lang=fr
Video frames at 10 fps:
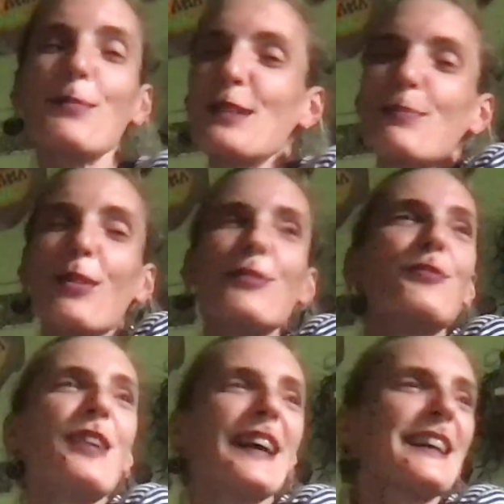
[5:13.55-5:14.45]
C'est pour vous
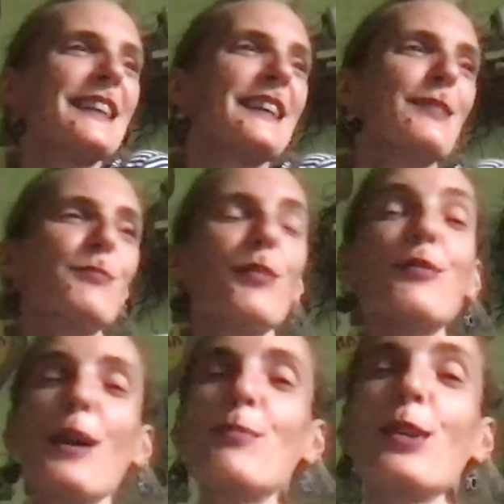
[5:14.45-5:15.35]
faire rire, pour vous
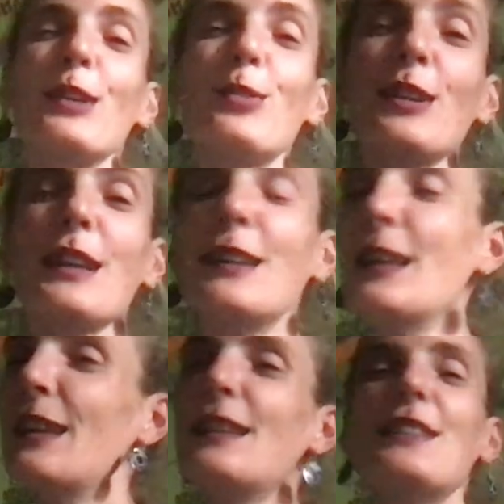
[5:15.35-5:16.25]
faire mourir de rire.
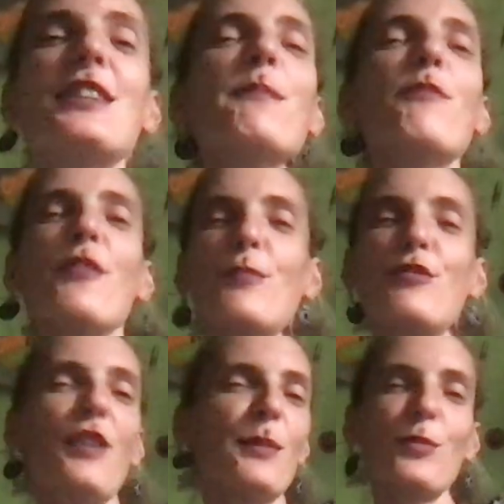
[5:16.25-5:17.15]
J'aime vous
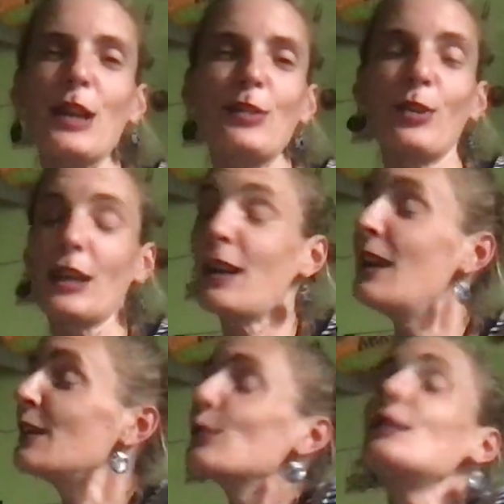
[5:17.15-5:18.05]
faire mourir de rire.
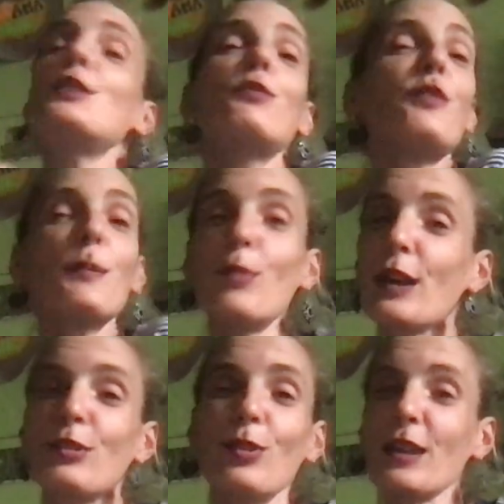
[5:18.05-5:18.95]
Parce que si je vous fais
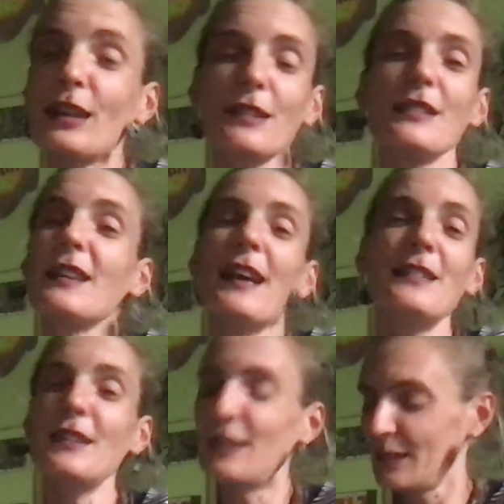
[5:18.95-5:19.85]
mourir de rire, c'est
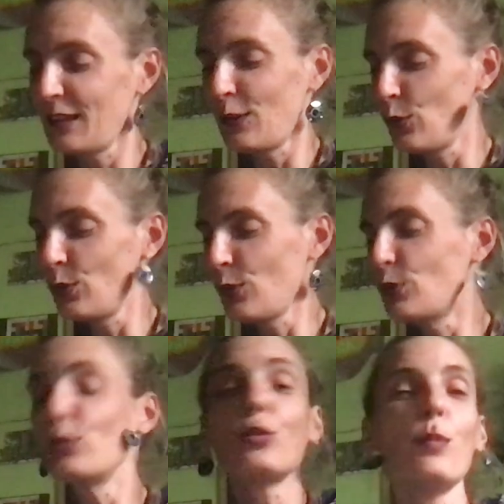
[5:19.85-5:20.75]
gagné. C'est le, deux
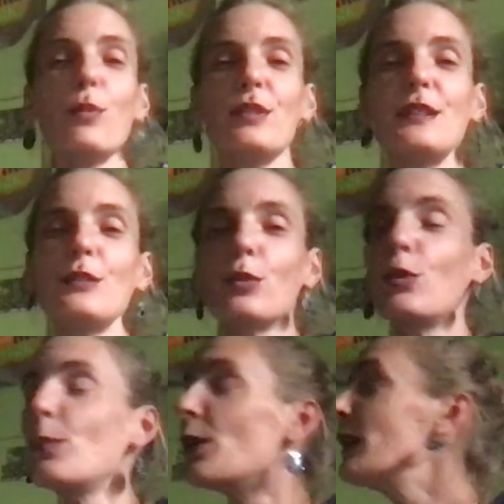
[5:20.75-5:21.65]
2 de coupe, le 10 de coupe.